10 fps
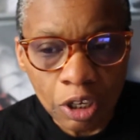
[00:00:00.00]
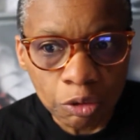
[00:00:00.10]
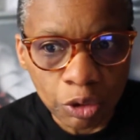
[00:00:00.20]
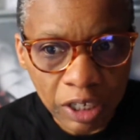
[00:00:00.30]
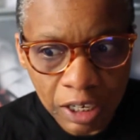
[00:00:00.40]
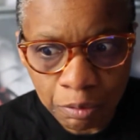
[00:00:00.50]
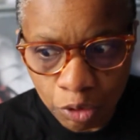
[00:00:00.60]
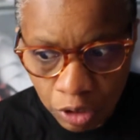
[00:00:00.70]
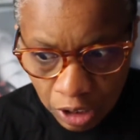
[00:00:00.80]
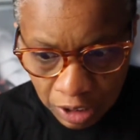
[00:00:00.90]
Donc
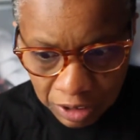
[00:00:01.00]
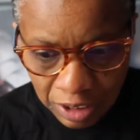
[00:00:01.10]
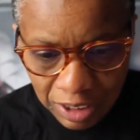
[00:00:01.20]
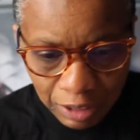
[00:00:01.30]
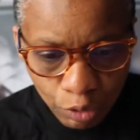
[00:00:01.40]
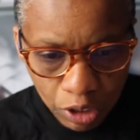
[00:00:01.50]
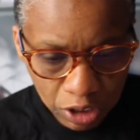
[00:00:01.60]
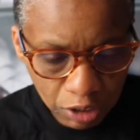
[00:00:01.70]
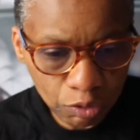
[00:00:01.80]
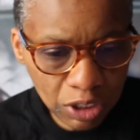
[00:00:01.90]
réellement, c'est de savoir
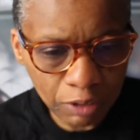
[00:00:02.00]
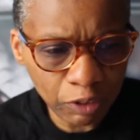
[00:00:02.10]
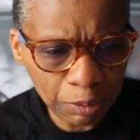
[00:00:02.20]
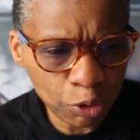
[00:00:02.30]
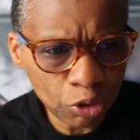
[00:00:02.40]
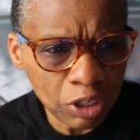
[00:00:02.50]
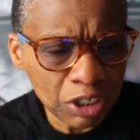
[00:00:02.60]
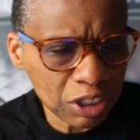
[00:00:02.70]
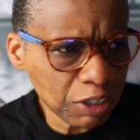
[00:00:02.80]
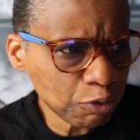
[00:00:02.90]
qui vous êtes vraiment,
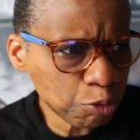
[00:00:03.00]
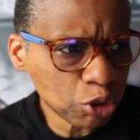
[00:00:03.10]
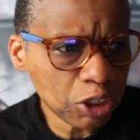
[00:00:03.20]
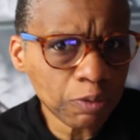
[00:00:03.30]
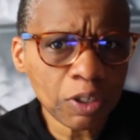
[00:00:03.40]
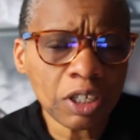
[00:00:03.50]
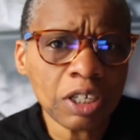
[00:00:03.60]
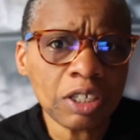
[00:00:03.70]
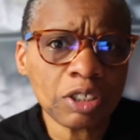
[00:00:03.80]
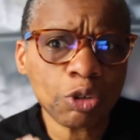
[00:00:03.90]
ce qui vous motive,
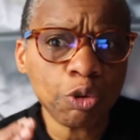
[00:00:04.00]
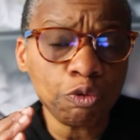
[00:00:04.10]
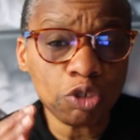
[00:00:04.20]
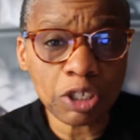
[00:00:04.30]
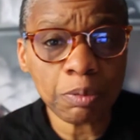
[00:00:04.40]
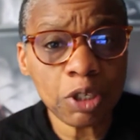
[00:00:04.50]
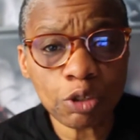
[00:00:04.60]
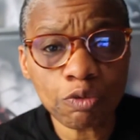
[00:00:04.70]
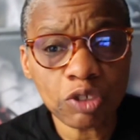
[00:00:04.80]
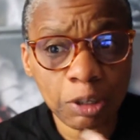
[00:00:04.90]
ce que vous aimez, ce
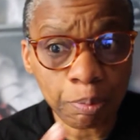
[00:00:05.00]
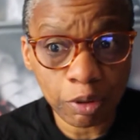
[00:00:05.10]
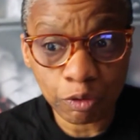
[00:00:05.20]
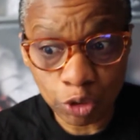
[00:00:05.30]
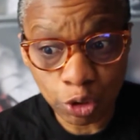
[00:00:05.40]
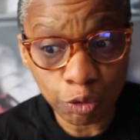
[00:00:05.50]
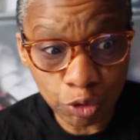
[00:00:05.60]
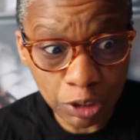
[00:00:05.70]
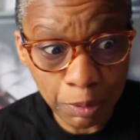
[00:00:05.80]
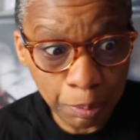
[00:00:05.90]
que vous
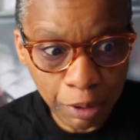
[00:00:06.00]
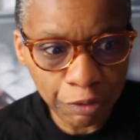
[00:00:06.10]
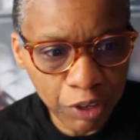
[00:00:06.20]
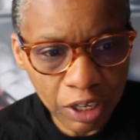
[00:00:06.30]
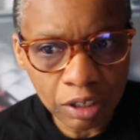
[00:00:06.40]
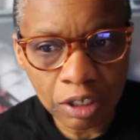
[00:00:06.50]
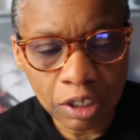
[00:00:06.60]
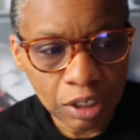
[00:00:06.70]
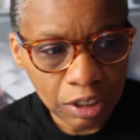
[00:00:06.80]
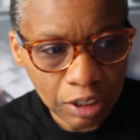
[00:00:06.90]
n'aimez euh, pas faire,
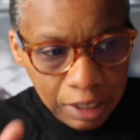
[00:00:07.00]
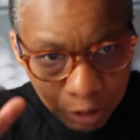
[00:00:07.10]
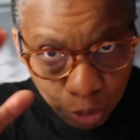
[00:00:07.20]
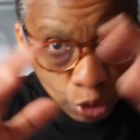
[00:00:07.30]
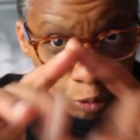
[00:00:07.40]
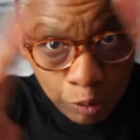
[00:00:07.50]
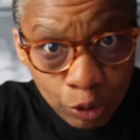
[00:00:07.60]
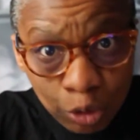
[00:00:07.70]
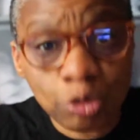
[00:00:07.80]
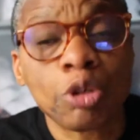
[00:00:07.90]
et être autrement,
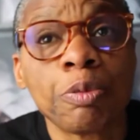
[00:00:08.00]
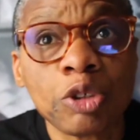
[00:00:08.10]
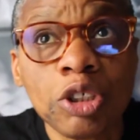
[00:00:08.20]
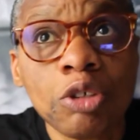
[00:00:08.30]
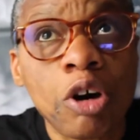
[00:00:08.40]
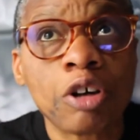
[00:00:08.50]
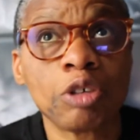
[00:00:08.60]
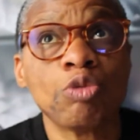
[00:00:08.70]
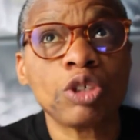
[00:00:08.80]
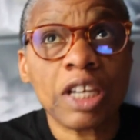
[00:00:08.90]
autrement dit
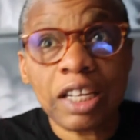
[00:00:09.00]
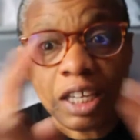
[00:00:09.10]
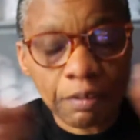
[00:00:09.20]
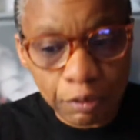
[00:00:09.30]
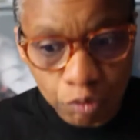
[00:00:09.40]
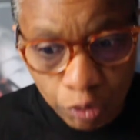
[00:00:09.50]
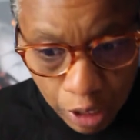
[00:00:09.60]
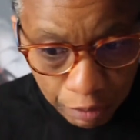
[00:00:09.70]
au carré avec euh, vous-même.